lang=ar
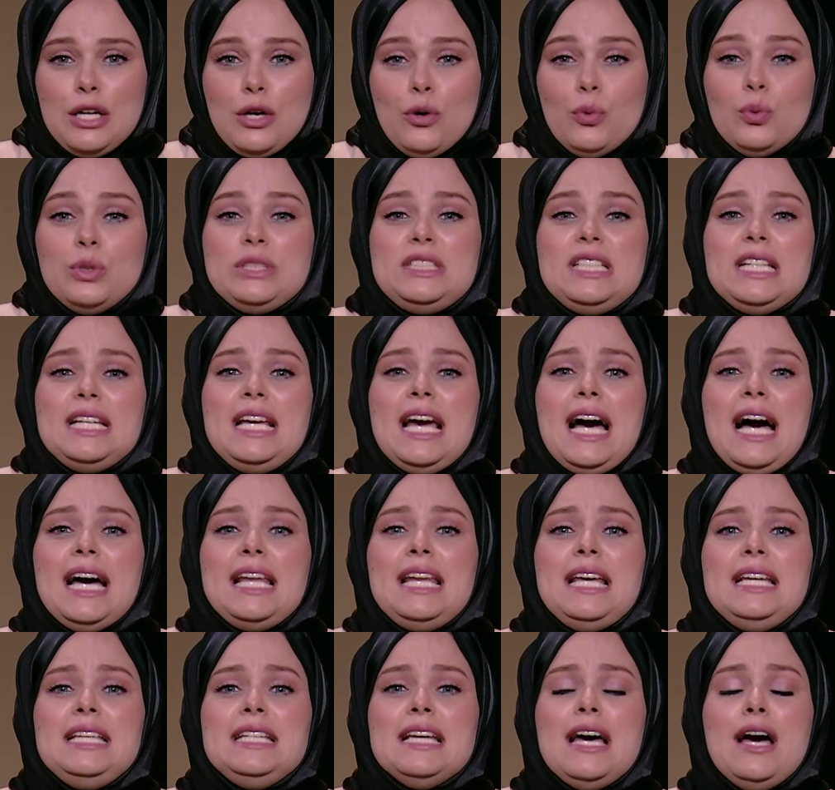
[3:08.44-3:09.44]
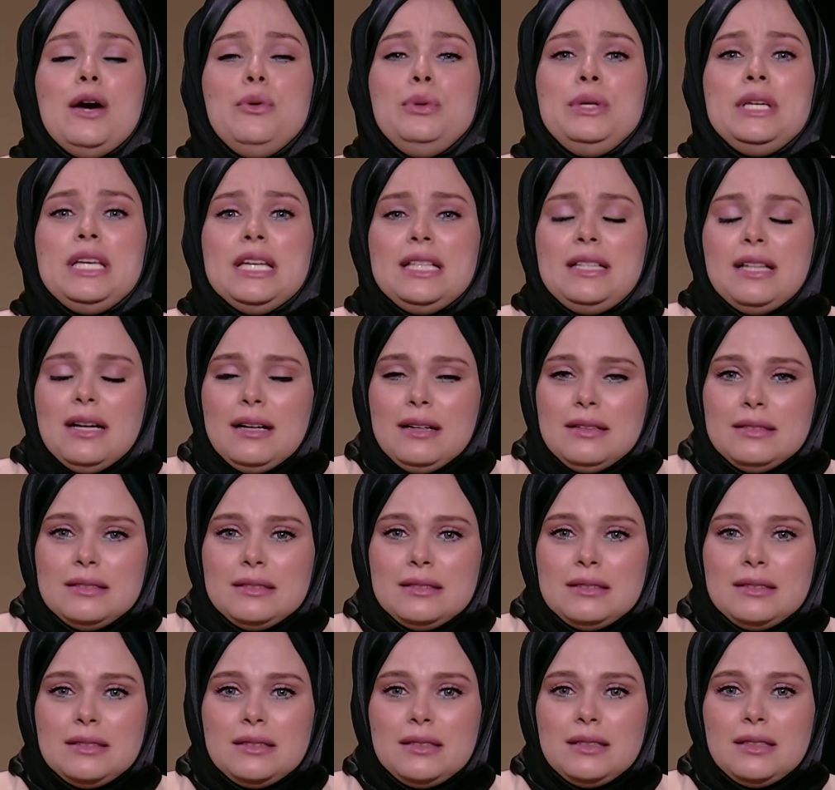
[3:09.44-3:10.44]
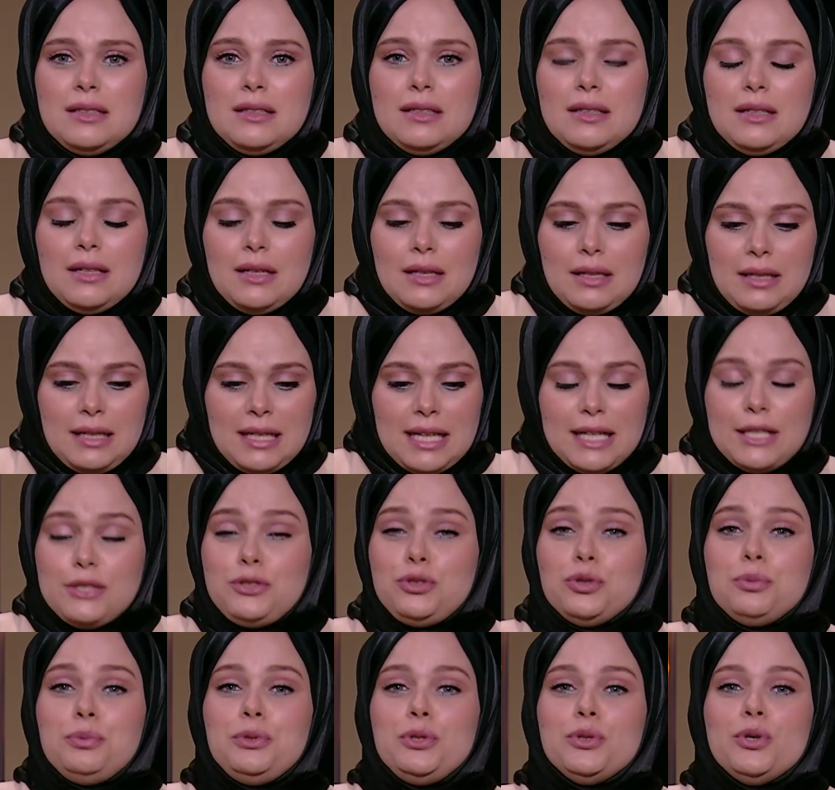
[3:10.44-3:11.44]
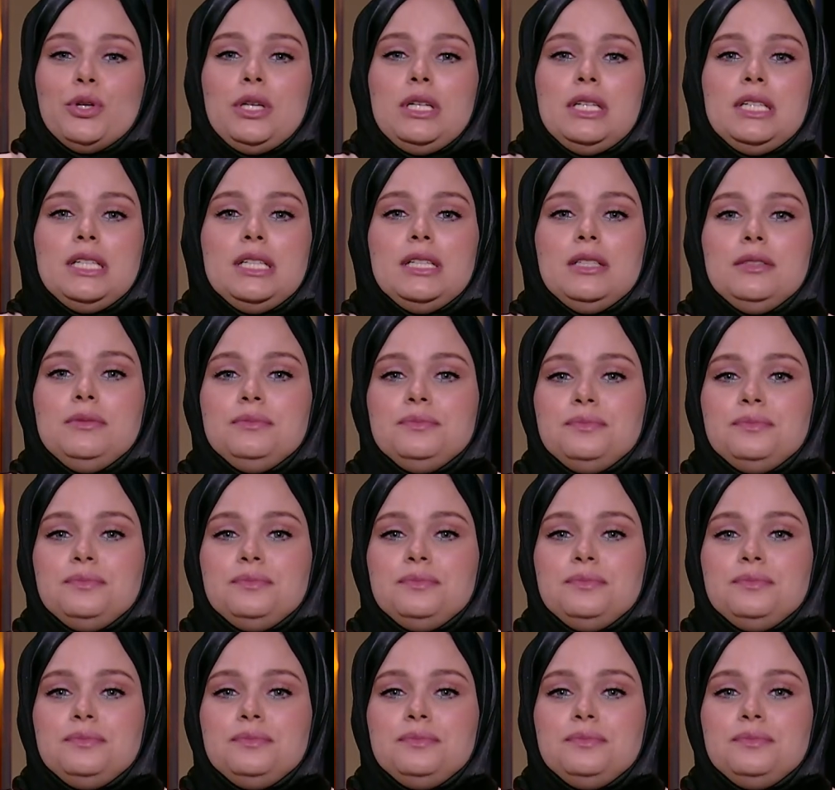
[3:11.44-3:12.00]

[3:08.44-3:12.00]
وتيجي عليا قوي كده لقيته بيقول لي